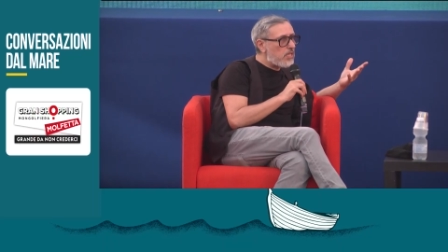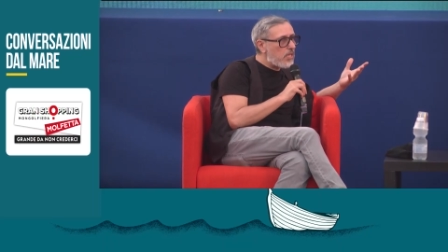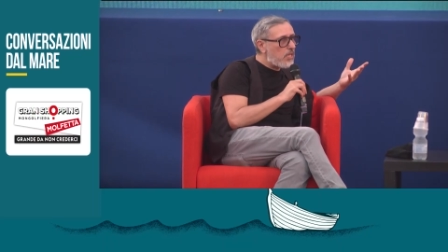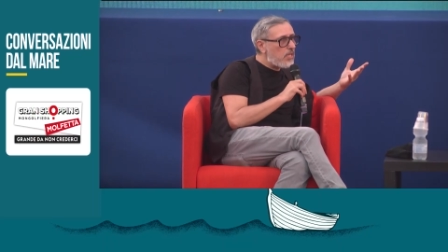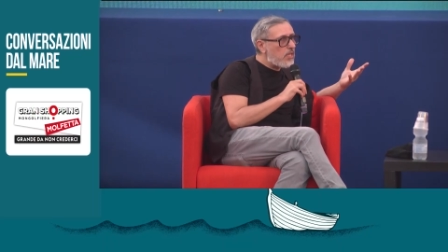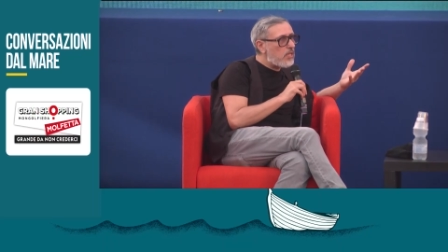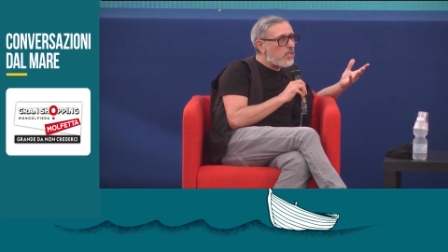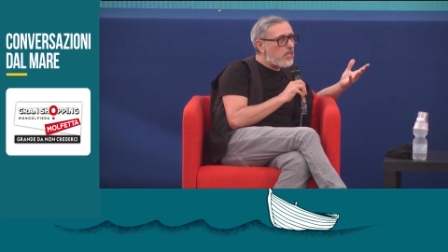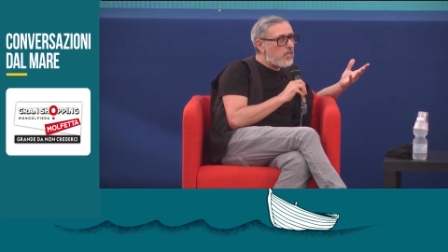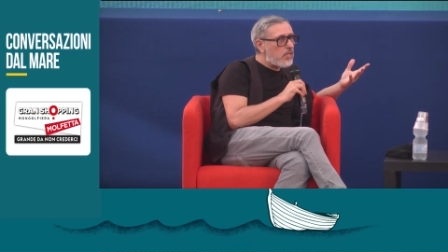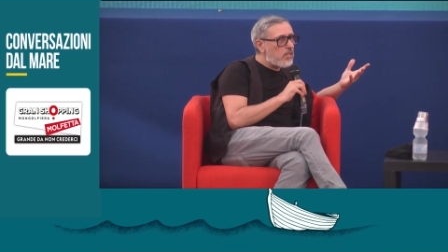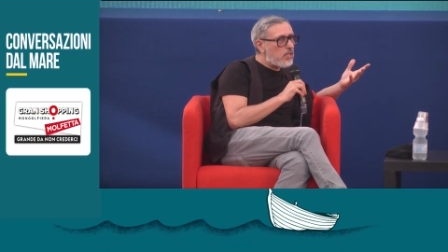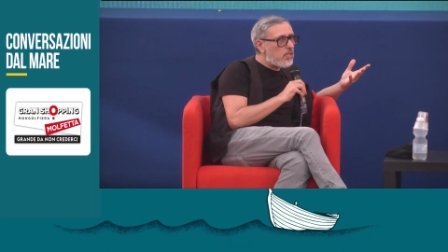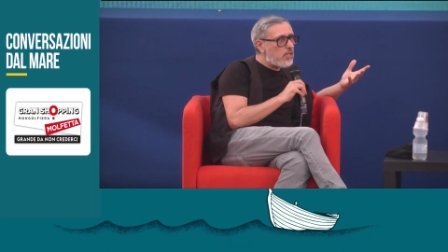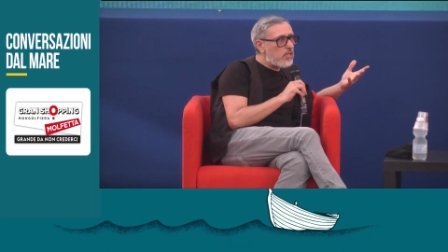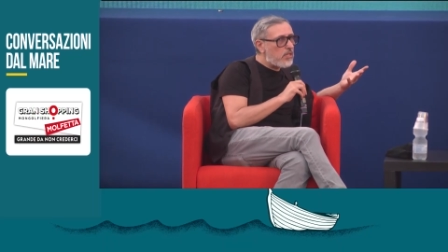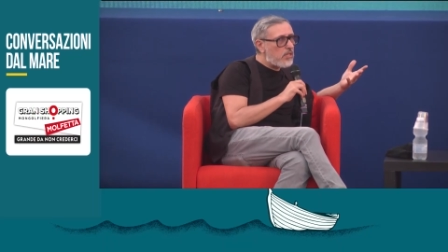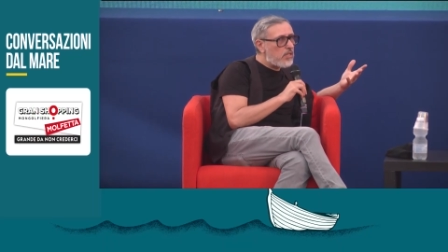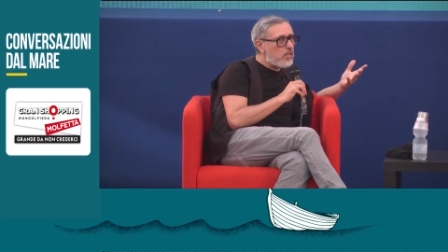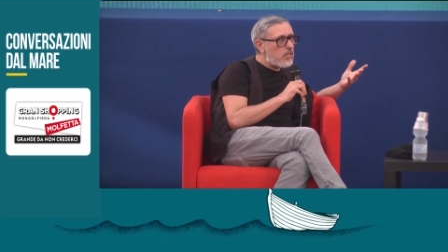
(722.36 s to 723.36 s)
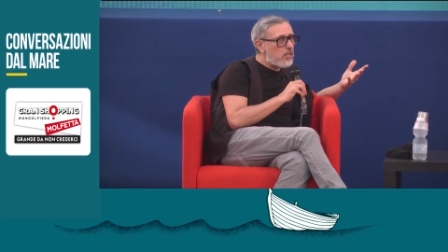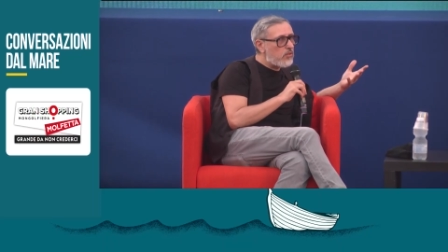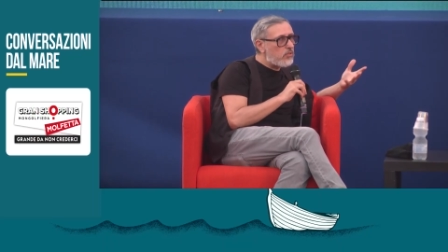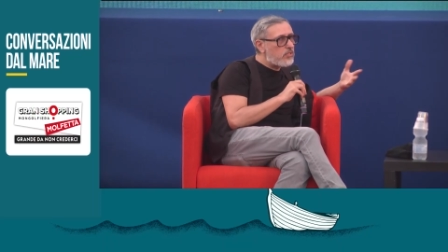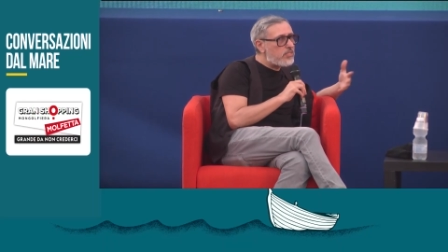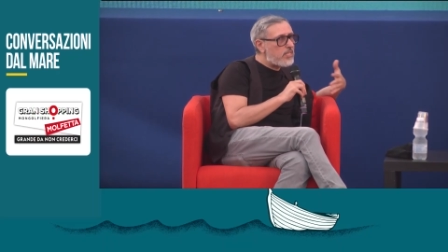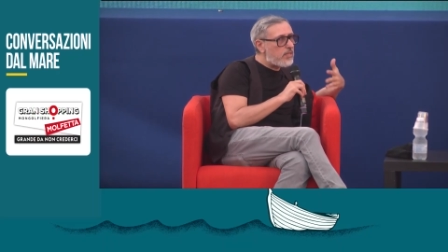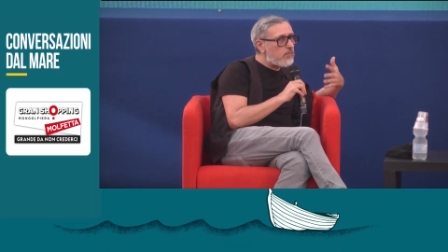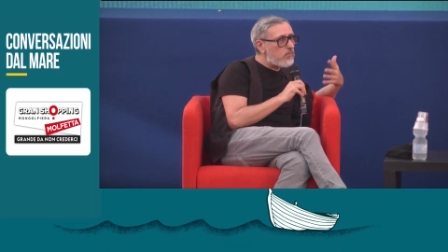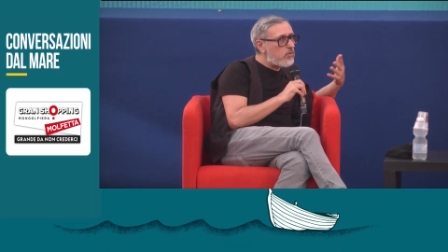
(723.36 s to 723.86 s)
che
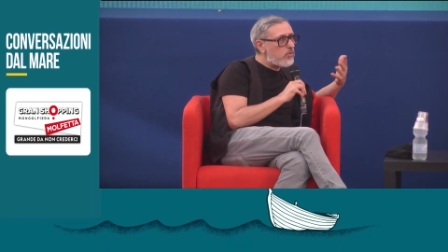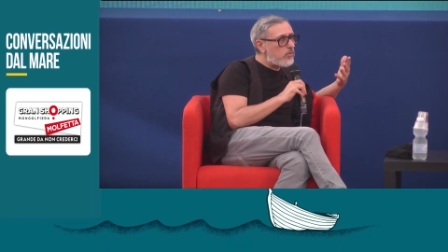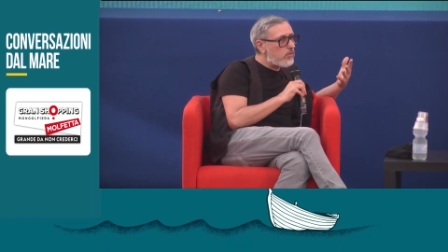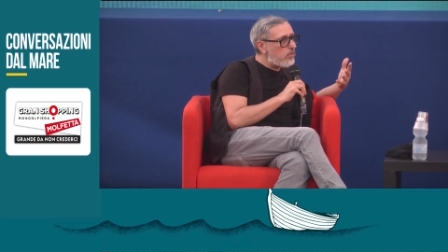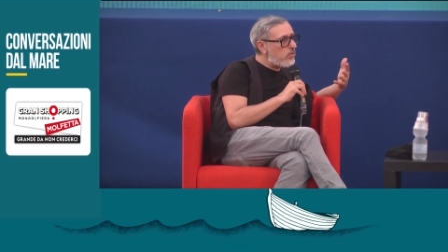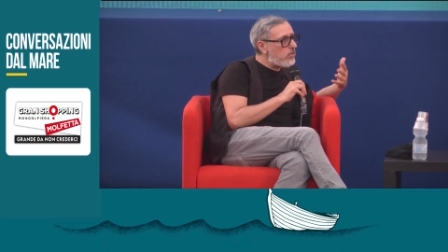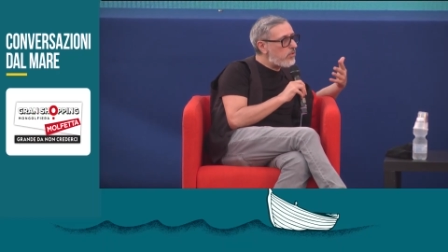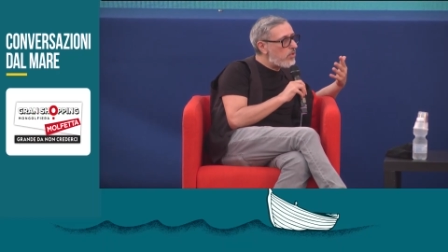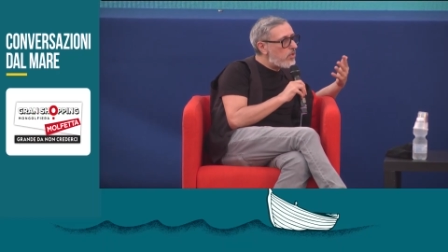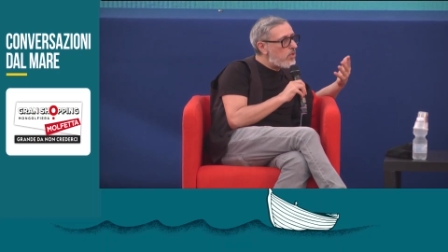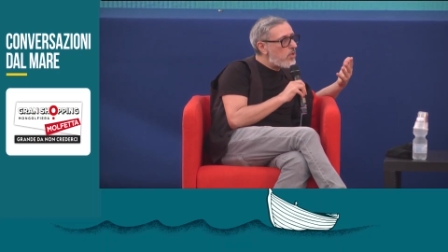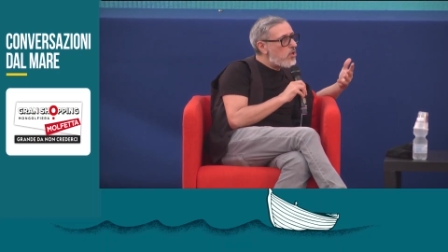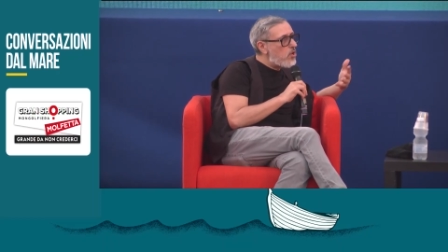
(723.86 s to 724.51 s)
noi stiamo